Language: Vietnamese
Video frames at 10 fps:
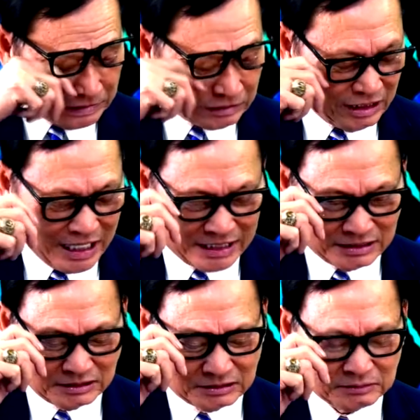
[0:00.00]
có hai
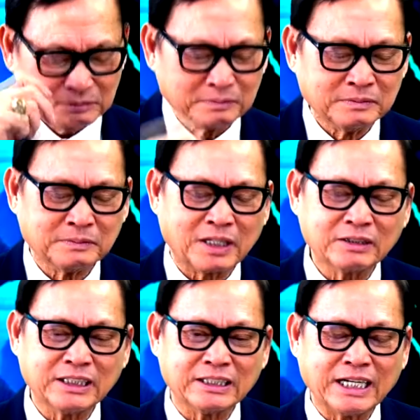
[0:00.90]
nước mà có
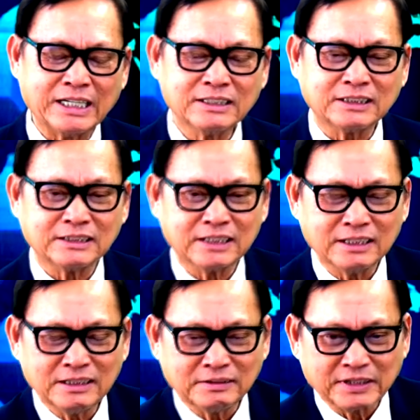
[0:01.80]
tiền rẻ nhất trên thế
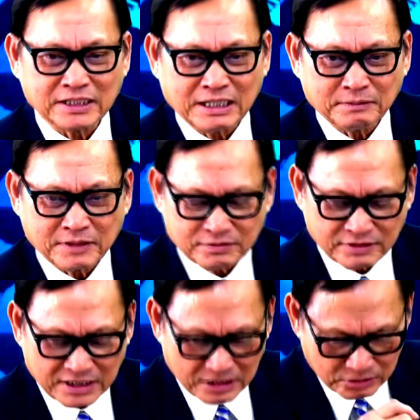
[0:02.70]
giới là Việt Nam và
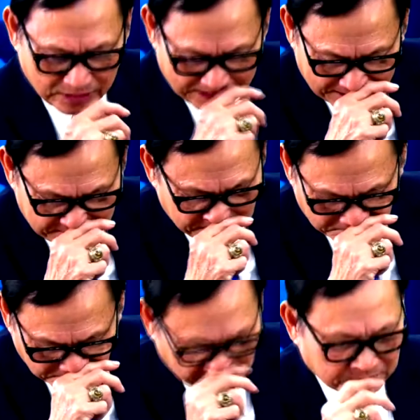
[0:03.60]
Venezuela
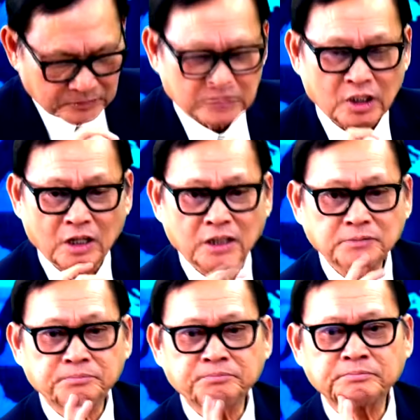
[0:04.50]
do đó
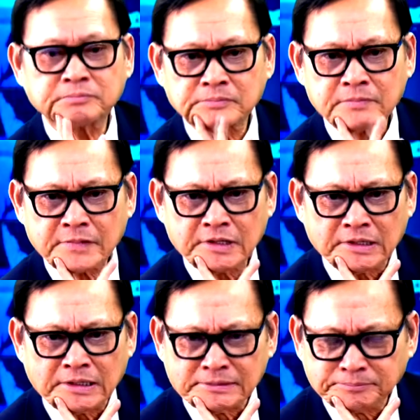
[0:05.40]

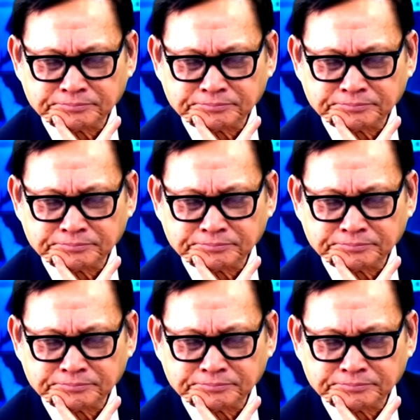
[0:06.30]
uh,